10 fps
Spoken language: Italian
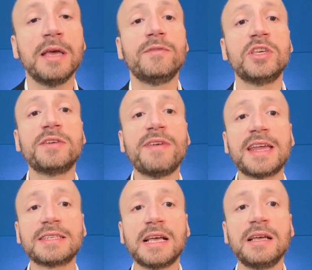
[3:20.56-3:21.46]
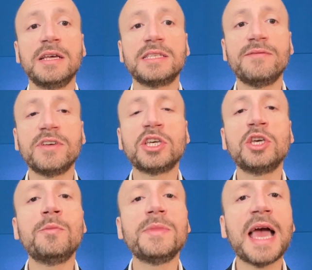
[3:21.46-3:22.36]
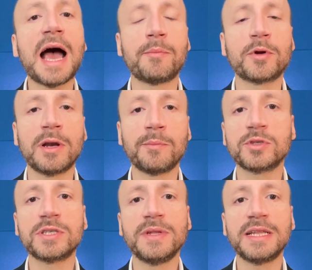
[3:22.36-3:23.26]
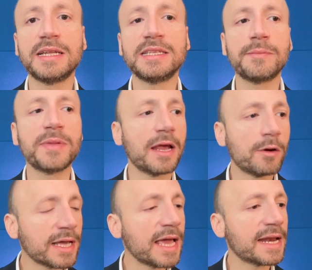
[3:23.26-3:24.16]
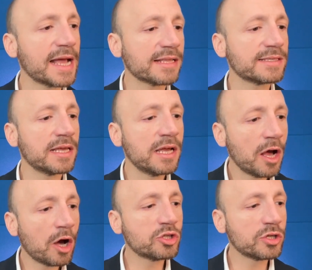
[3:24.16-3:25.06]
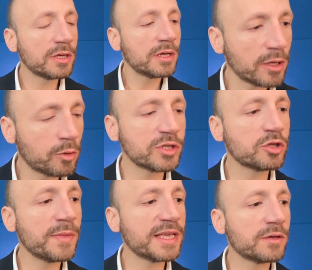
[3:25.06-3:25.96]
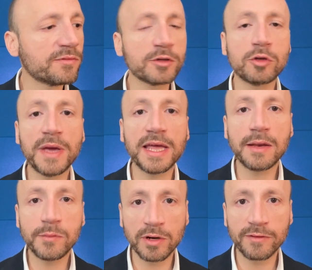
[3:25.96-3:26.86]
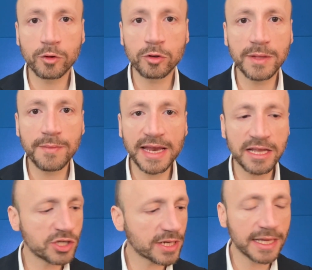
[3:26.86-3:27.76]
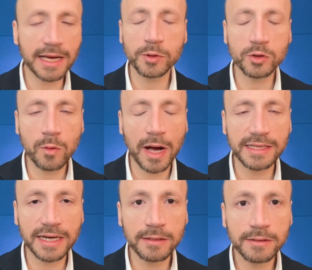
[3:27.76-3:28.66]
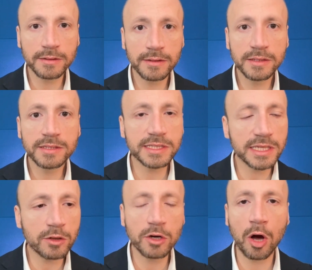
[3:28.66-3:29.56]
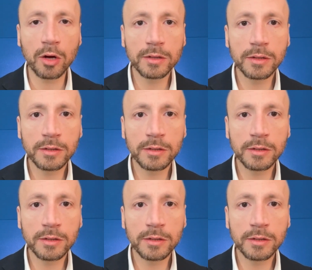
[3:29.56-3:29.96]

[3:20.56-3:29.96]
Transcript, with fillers: Viceversa, se invece io mi apro la possibilità di sapere, ok ragazzi, oggi in questo mese ho fatto bene il mio lavoro di manager, di caposquadra? Sì o no?